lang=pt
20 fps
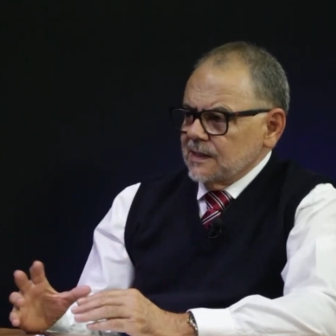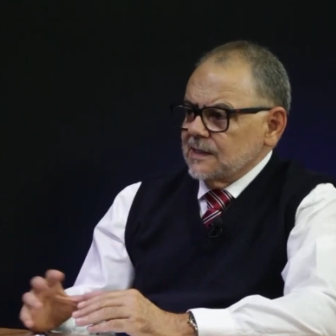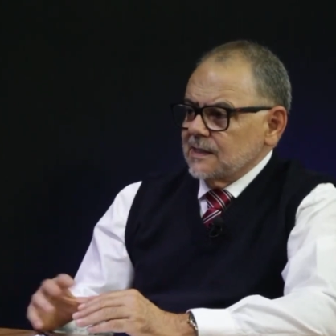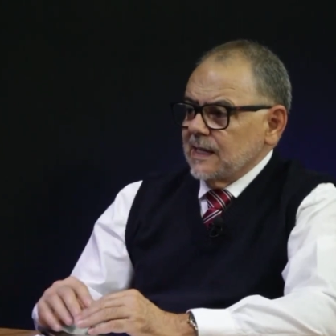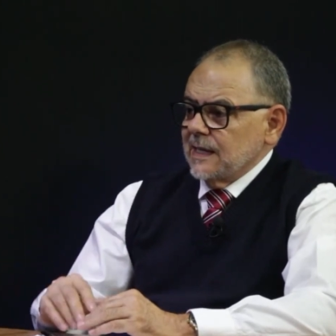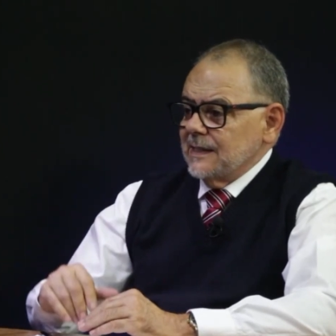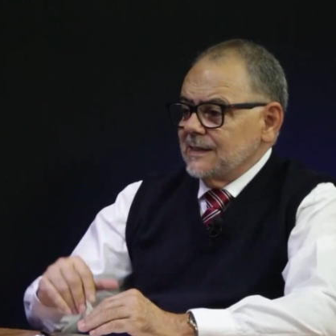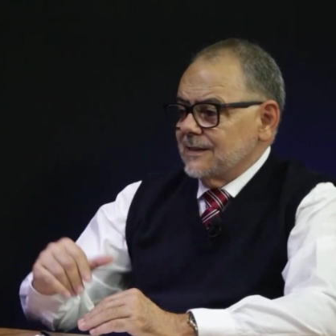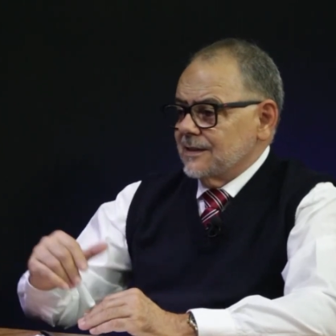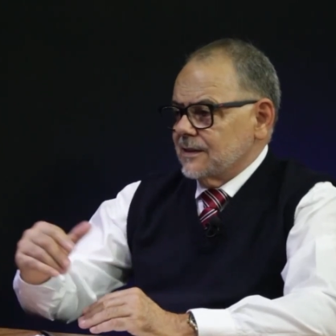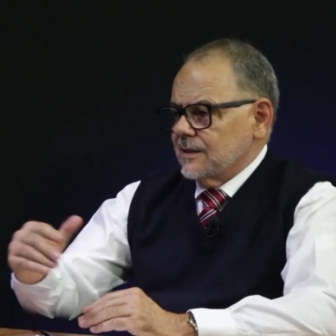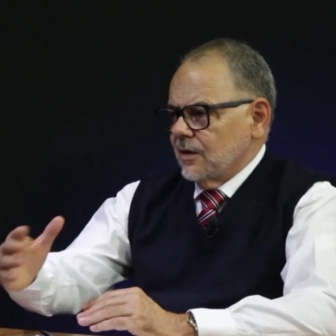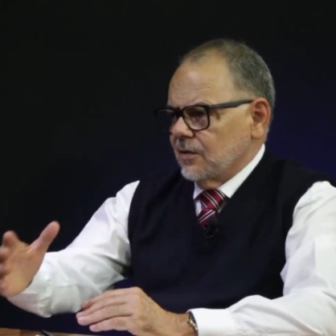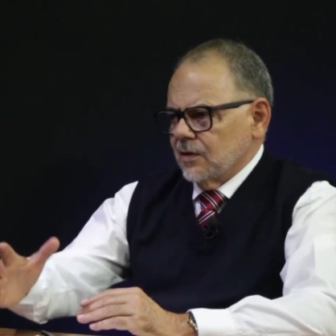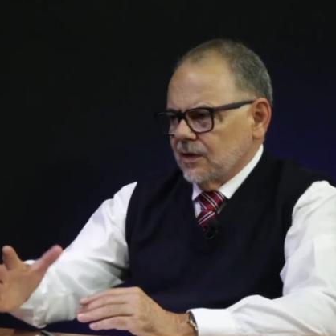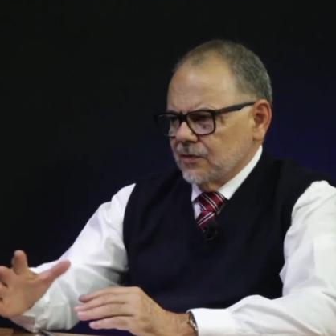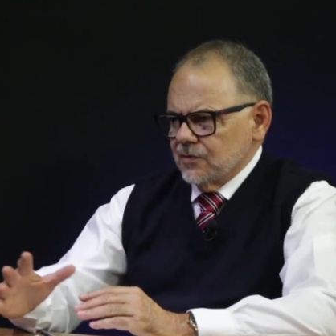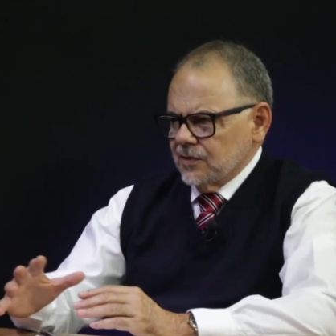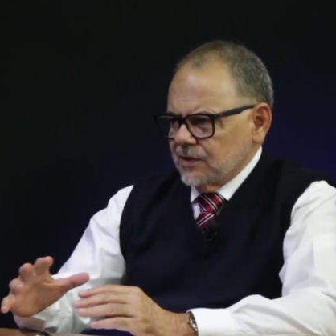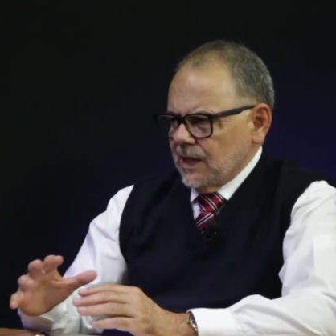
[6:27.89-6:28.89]
eles nem estão
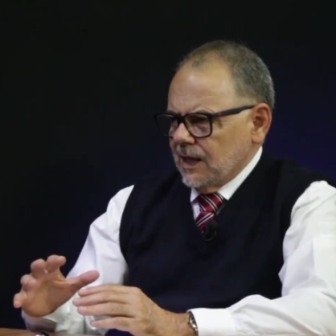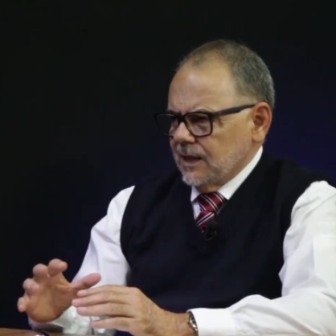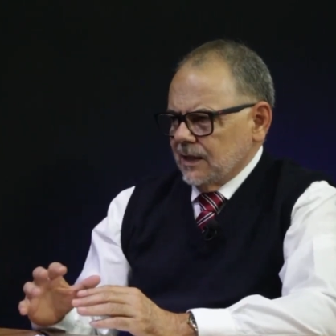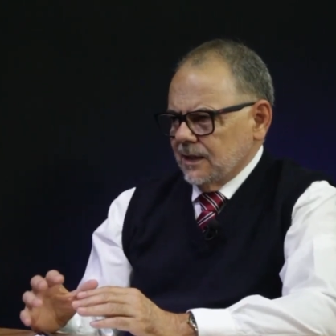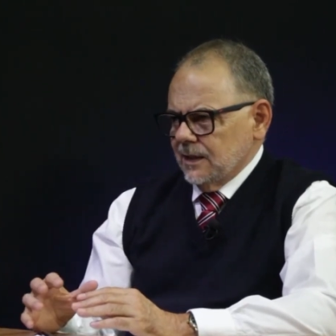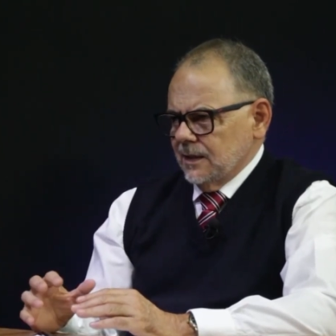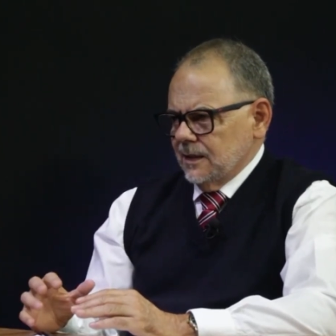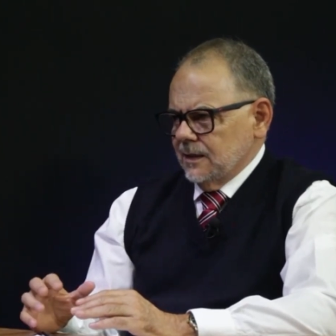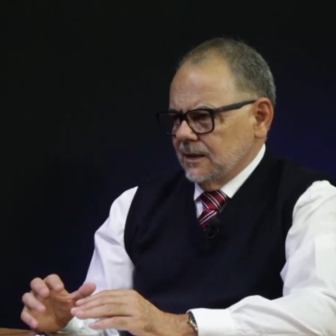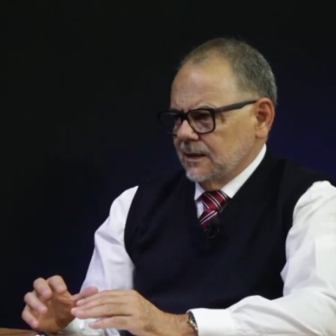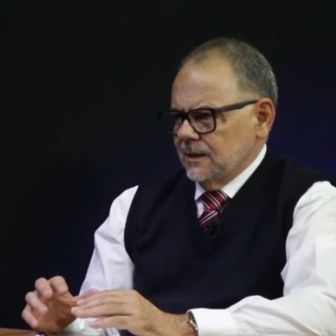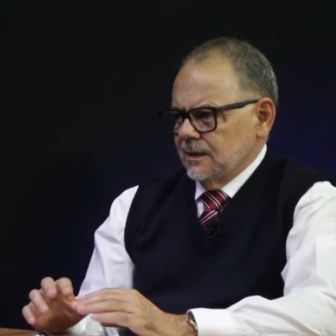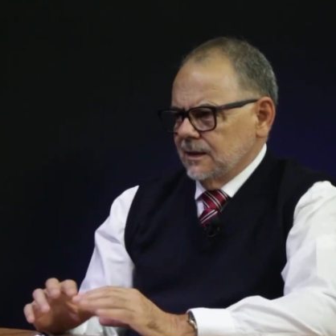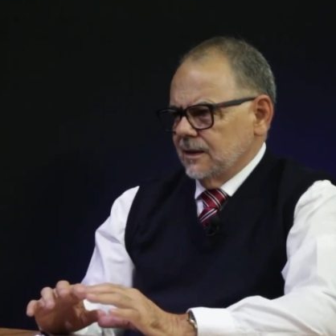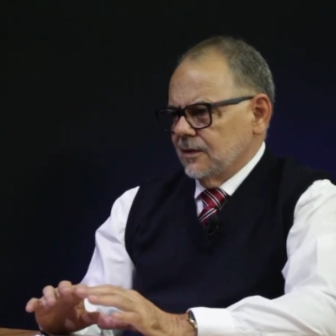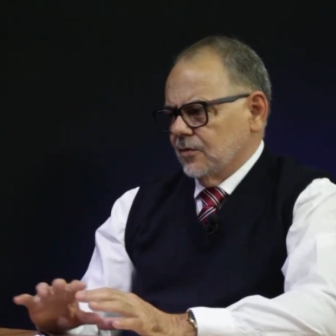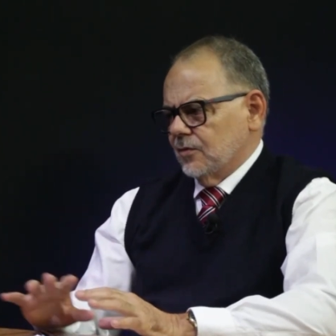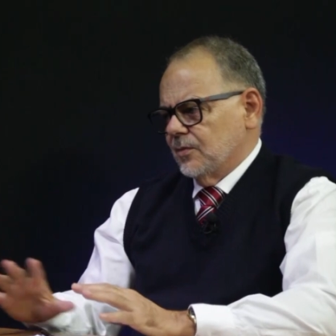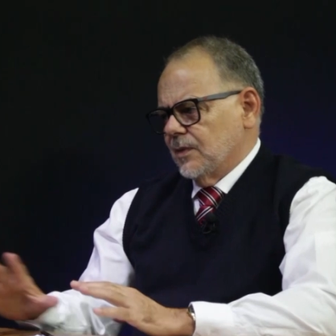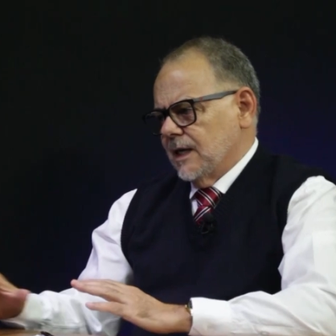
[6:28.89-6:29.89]
lá no Instagram,
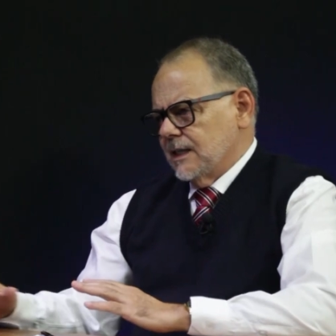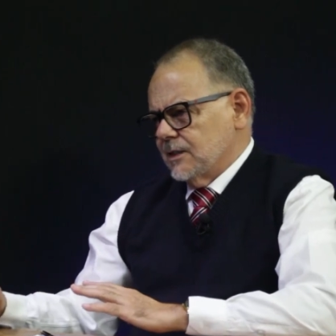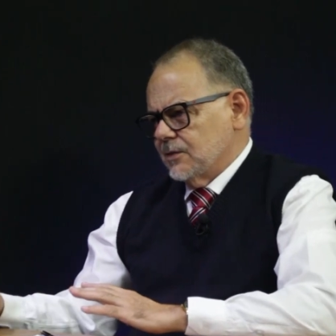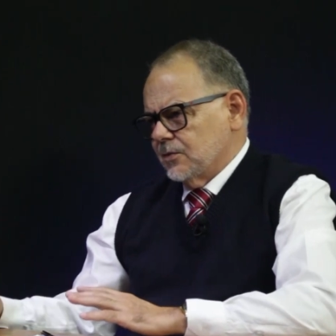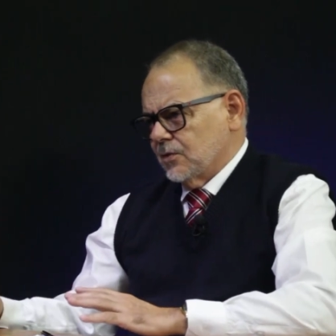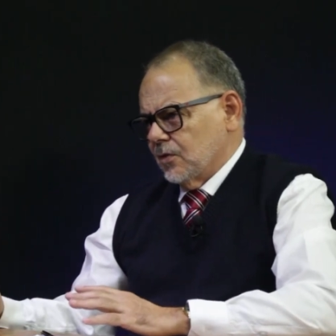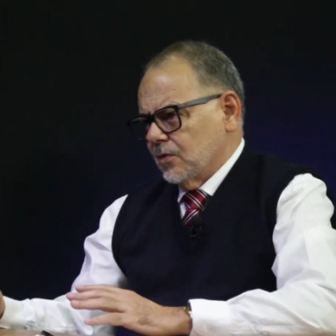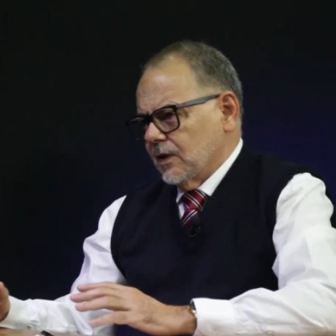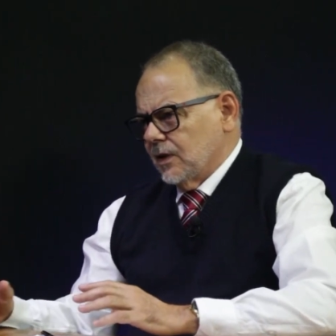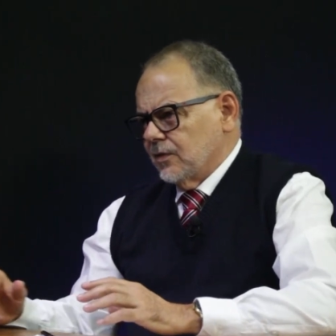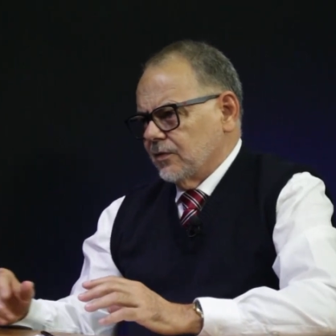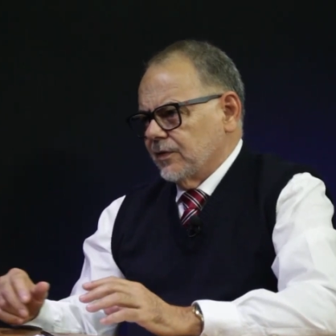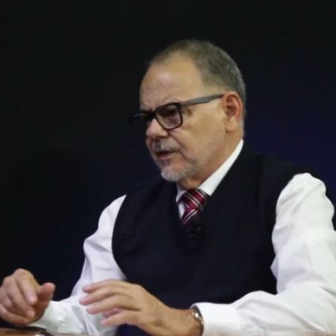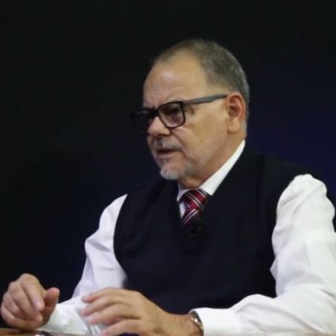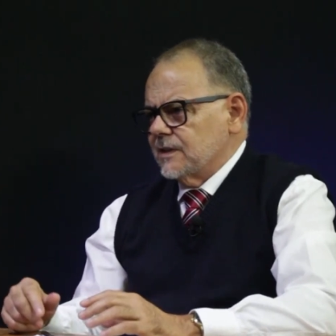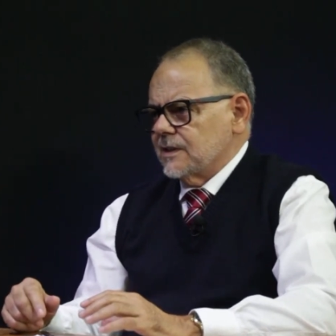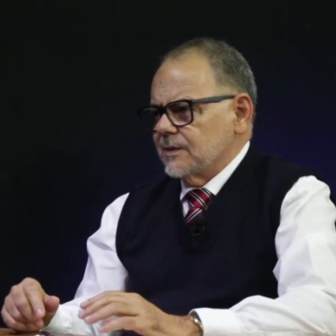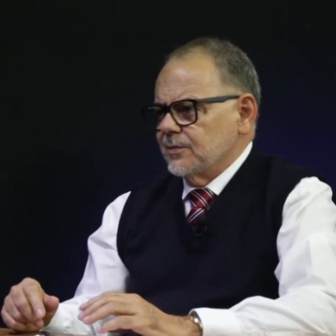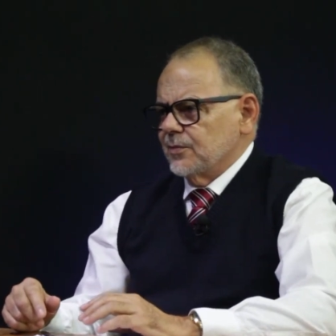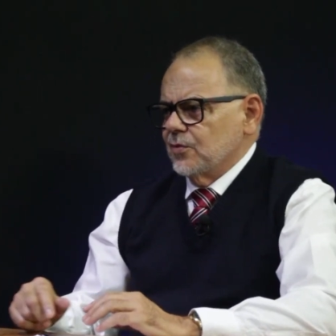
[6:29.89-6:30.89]
no máximo estão lá no
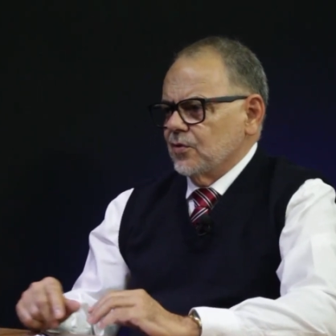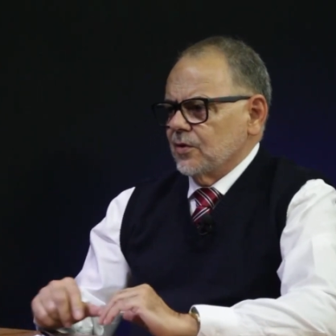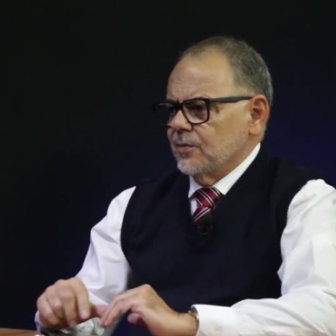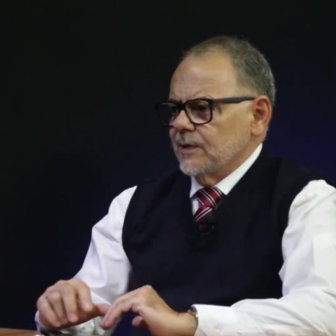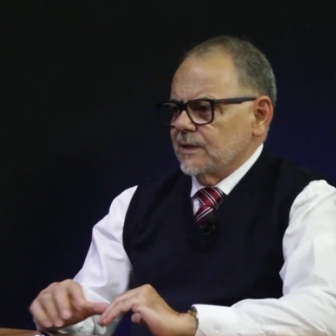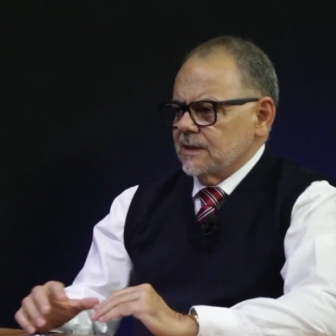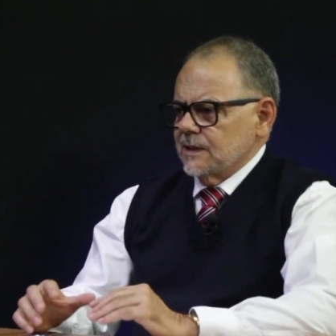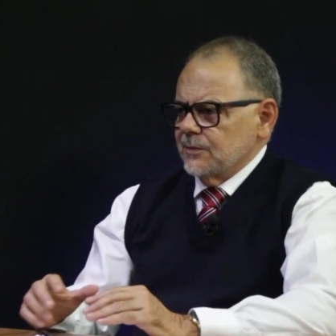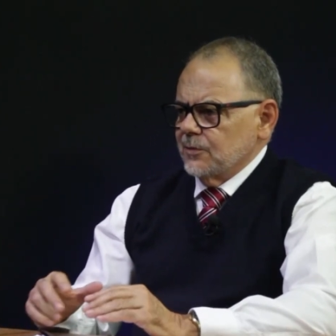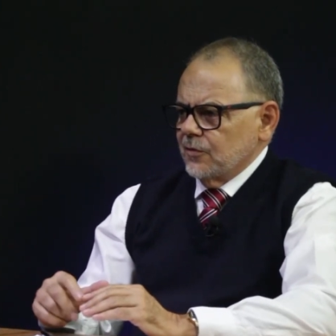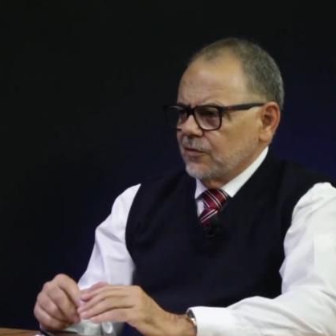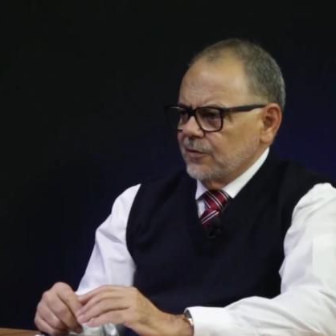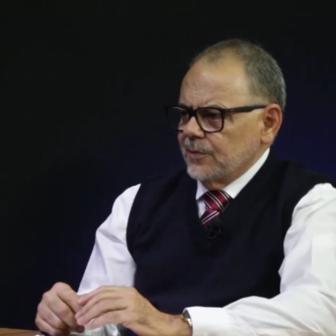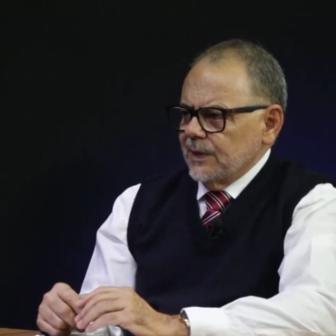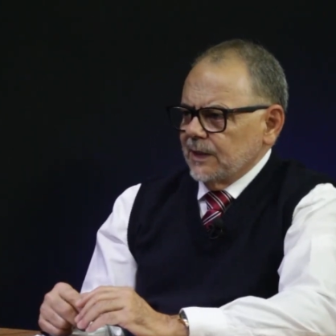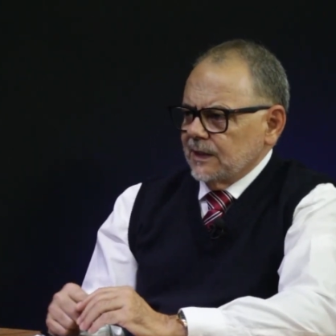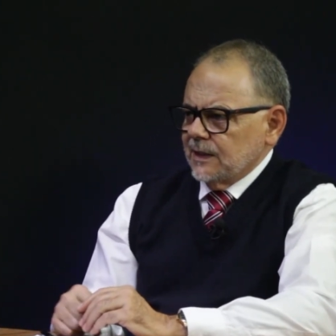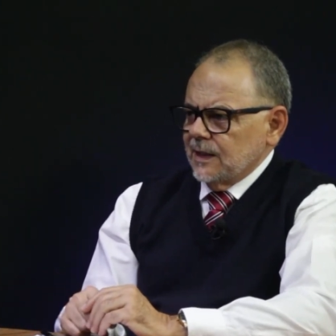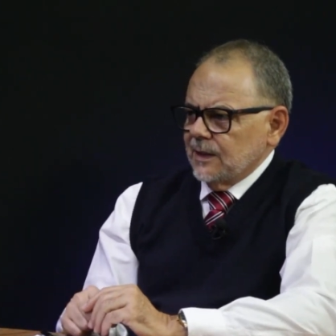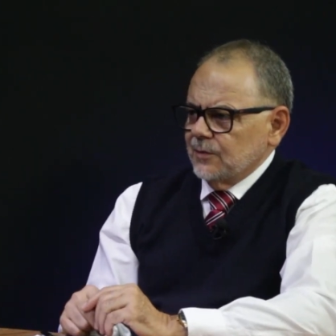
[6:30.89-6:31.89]
Facebook, mas sem
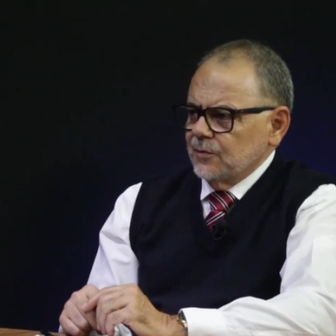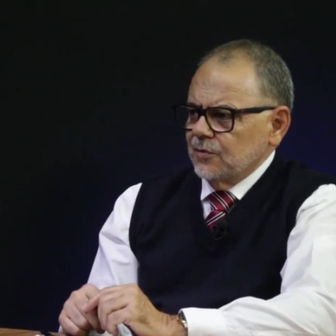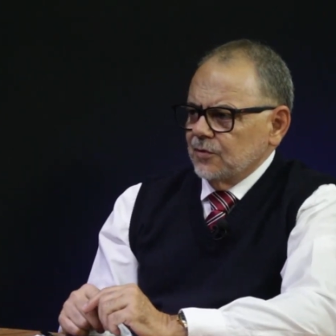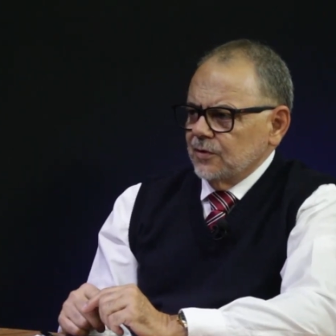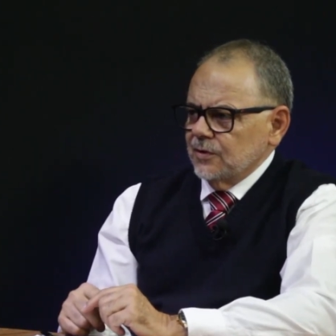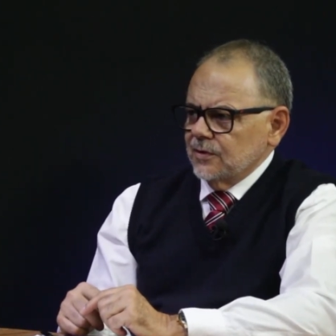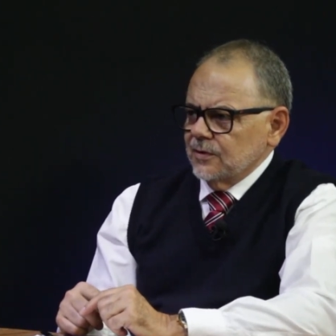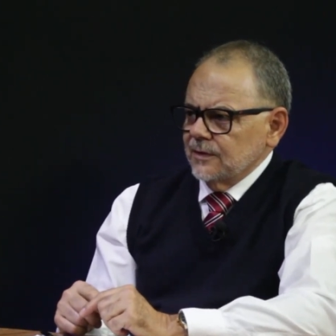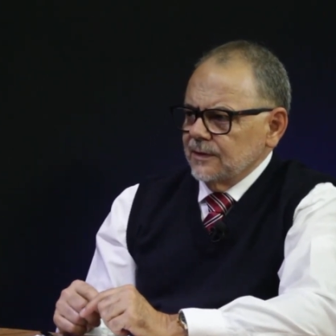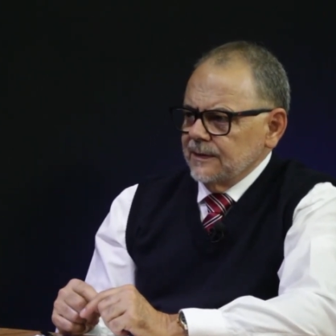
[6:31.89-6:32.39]
movimentar muito.